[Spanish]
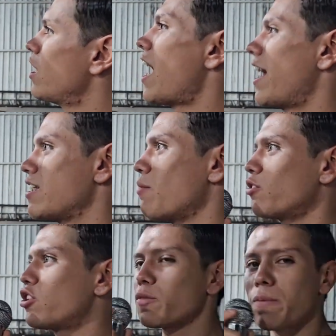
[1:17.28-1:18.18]
Agradecemos mucho
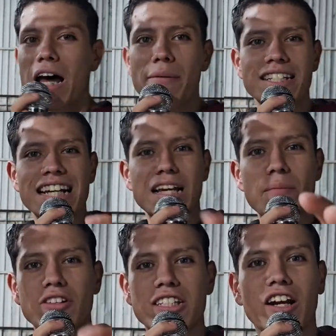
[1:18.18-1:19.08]
sus palabras, ya está amigo
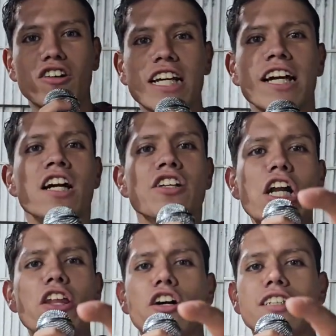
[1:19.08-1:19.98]
Seleconce. Ya lo
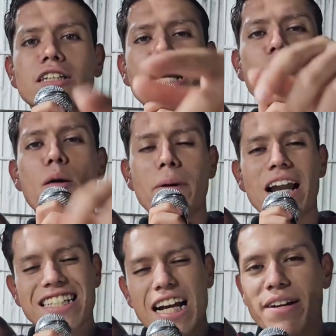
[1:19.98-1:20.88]
dijo Centauro para las
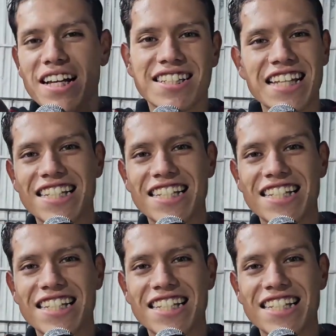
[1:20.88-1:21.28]
cámaras de